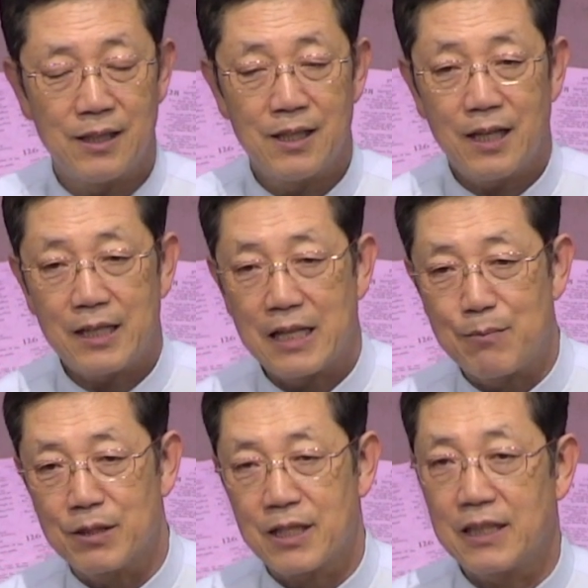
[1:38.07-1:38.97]

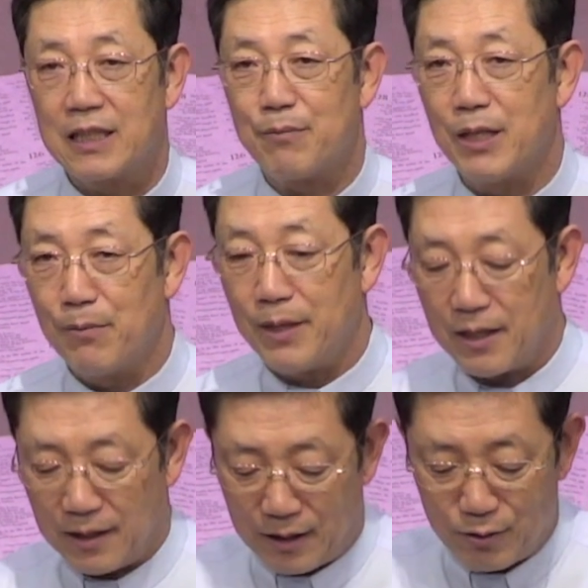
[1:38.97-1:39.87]
하나님을 찬양
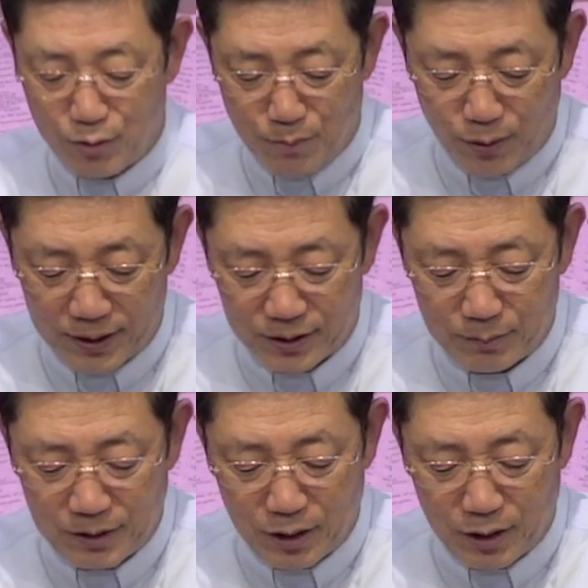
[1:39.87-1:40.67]
예배하는가를 좀 보겠습니다.